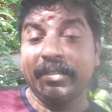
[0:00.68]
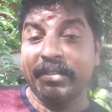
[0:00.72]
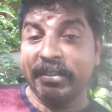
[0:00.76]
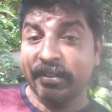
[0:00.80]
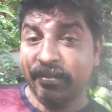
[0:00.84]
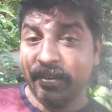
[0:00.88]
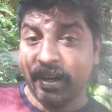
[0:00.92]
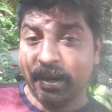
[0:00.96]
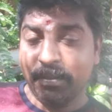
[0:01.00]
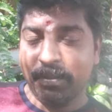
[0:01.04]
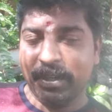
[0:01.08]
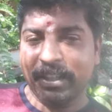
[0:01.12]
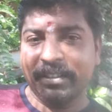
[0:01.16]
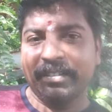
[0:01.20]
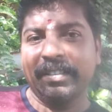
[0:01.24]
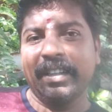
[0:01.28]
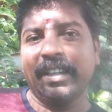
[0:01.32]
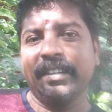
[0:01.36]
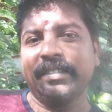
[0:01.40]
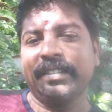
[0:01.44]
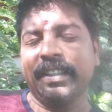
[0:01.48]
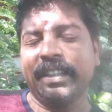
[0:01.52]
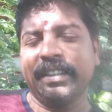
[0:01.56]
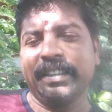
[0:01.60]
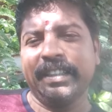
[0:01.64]
சிவா
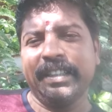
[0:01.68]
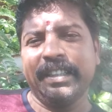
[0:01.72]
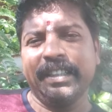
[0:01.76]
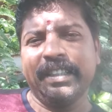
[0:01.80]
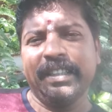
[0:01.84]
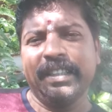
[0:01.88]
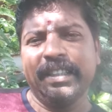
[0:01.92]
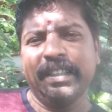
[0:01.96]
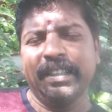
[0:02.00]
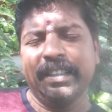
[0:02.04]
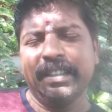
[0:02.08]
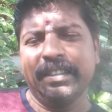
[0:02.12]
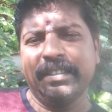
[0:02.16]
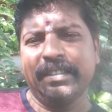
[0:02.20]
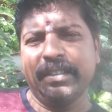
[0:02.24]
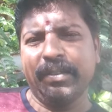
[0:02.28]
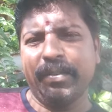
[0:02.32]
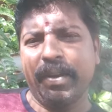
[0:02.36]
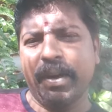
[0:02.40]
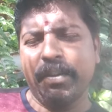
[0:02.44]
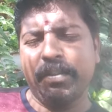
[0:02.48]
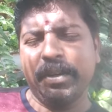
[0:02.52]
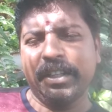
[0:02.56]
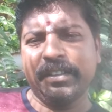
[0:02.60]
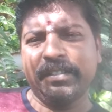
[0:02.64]
மனசில் சக்தி
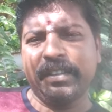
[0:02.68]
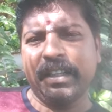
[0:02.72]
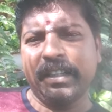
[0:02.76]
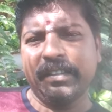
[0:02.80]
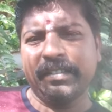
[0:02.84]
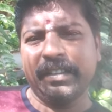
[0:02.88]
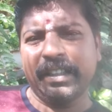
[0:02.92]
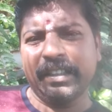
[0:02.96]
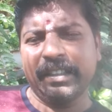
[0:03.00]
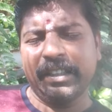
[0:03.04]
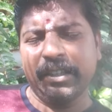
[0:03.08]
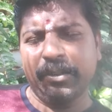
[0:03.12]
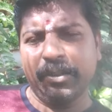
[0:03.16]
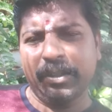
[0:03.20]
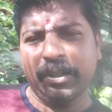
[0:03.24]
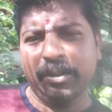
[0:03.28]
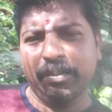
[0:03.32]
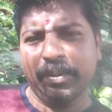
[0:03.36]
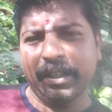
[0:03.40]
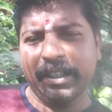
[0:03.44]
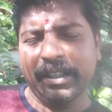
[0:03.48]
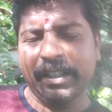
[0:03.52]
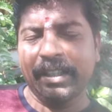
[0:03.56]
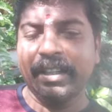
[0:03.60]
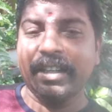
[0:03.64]
சிவா மனசில் சக்தி
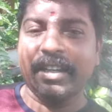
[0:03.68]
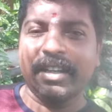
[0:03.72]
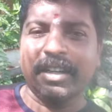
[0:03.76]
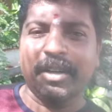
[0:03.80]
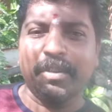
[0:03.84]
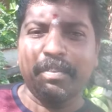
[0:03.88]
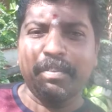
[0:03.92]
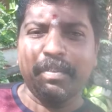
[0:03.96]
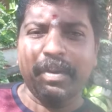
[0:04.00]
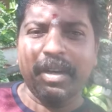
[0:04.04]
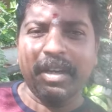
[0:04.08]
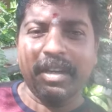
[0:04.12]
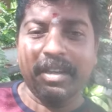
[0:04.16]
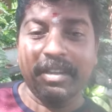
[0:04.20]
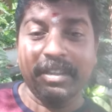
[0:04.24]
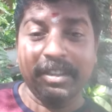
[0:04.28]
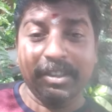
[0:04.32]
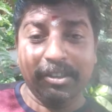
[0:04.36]
வந்து பார்த்திங்கன்னா நம்ம